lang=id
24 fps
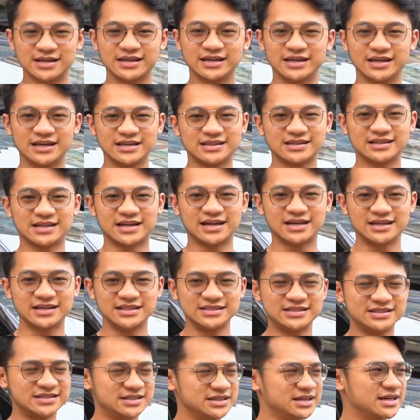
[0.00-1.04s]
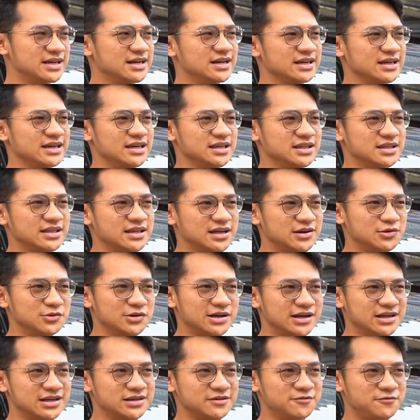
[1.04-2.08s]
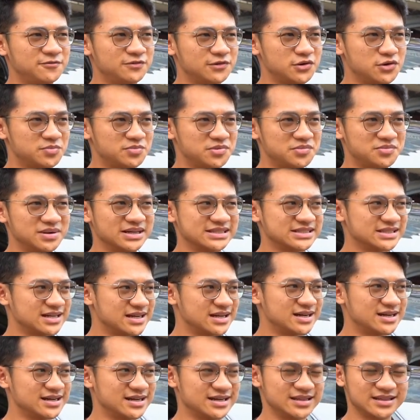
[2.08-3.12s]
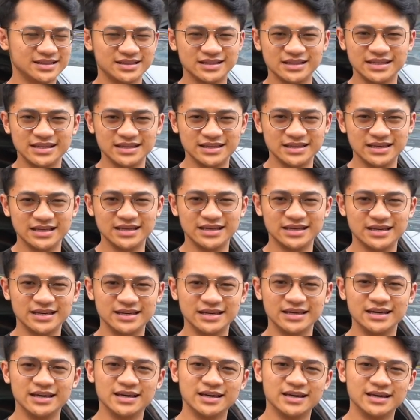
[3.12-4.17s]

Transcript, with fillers: Ya tadi siang kita udah ada vlog pemasangan di